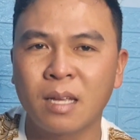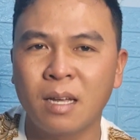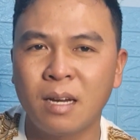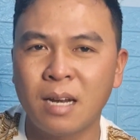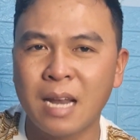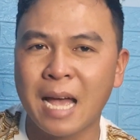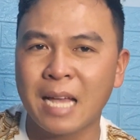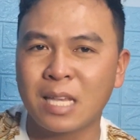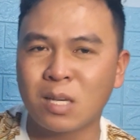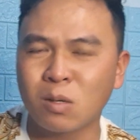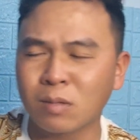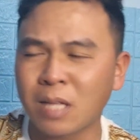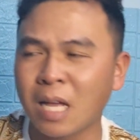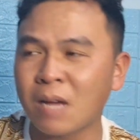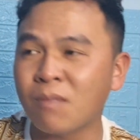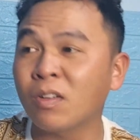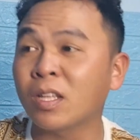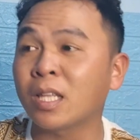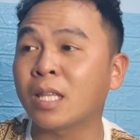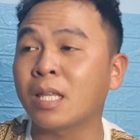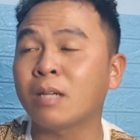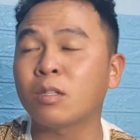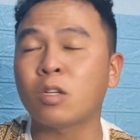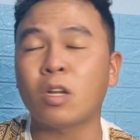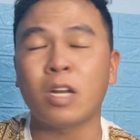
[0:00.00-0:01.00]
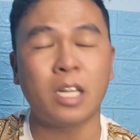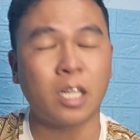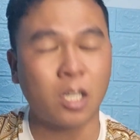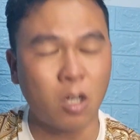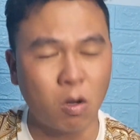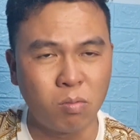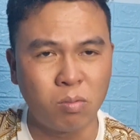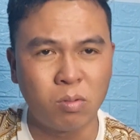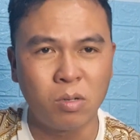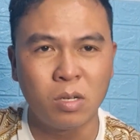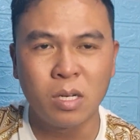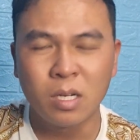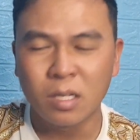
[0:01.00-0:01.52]
là chúng ta phải theo dõi đến
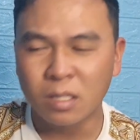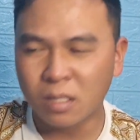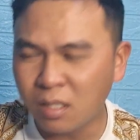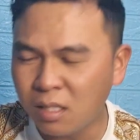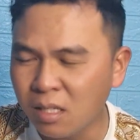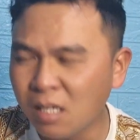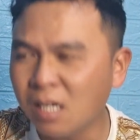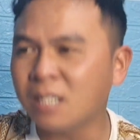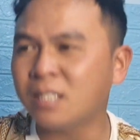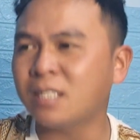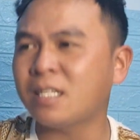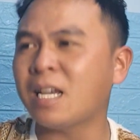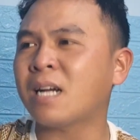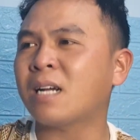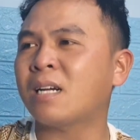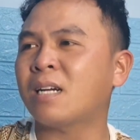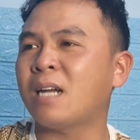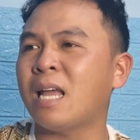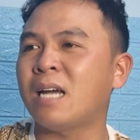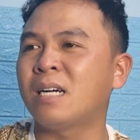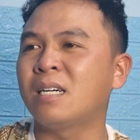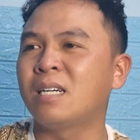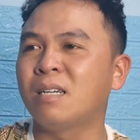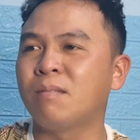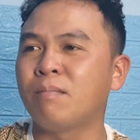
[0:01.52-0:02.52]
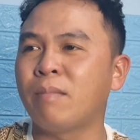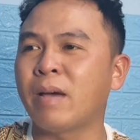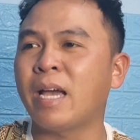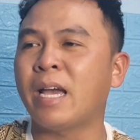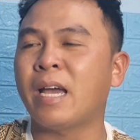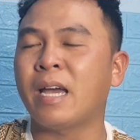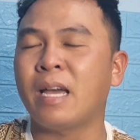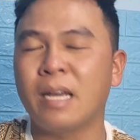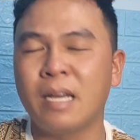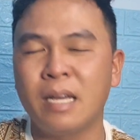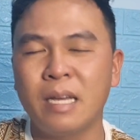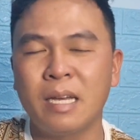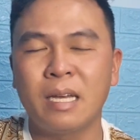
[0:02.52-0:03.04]
cùng chưa chắc là người
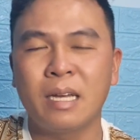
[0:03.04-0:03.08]
mẹ